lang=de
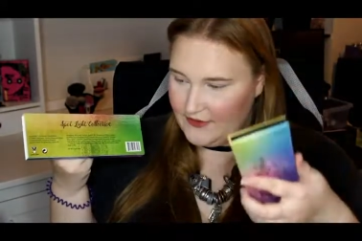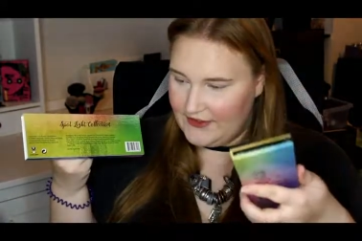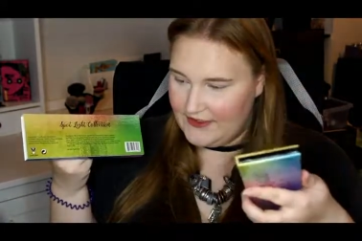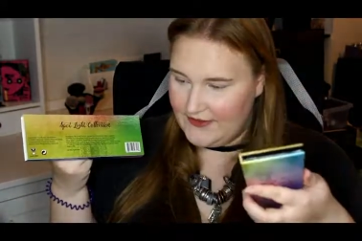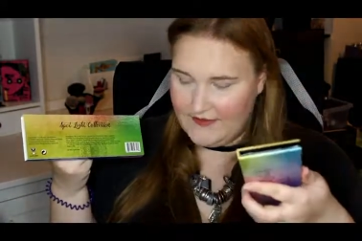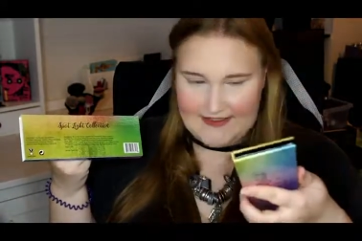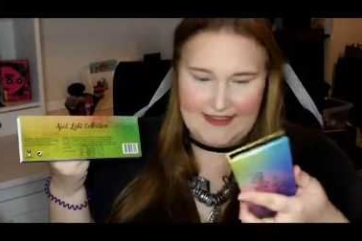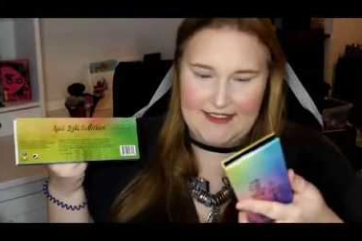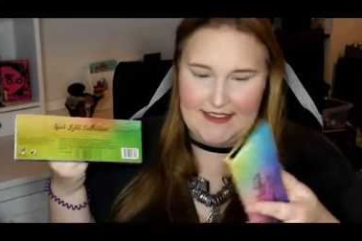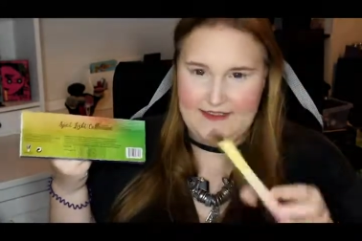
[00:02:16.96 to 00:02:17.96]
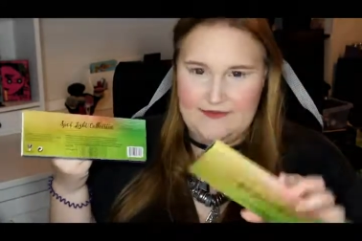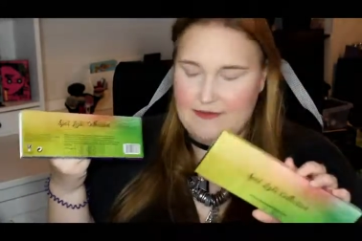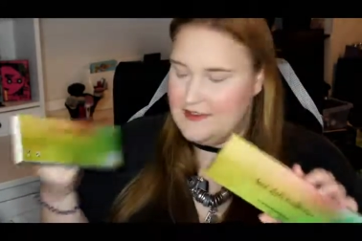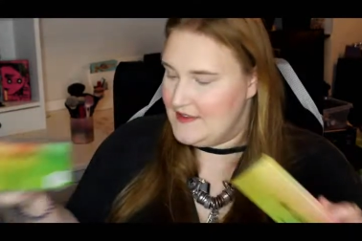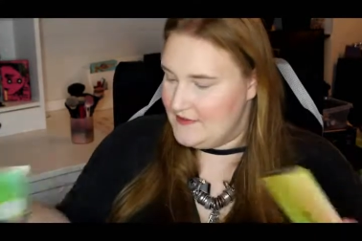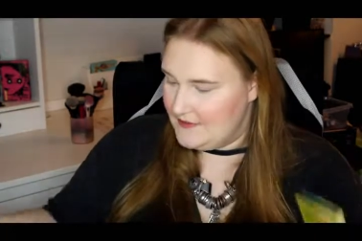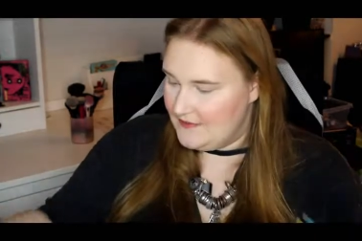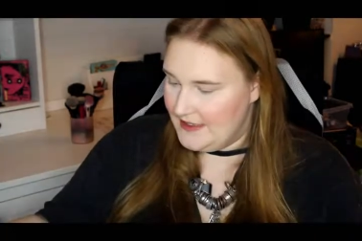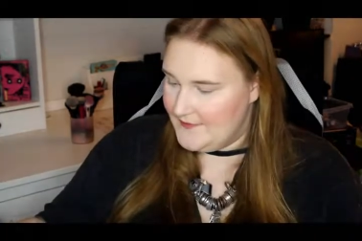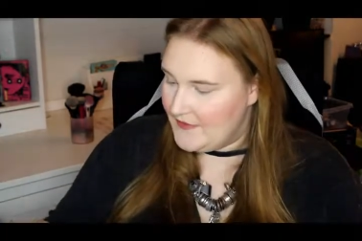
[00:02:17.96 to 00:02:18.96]
wirklich quasi gar keine
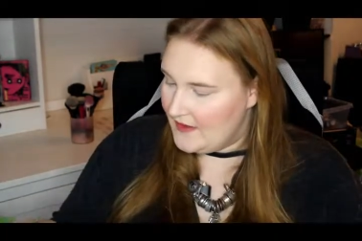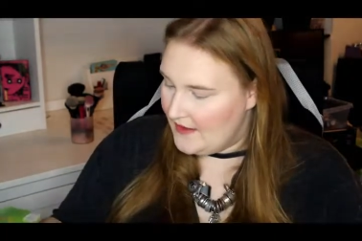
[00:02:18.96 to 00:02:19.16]
Informationen mehr.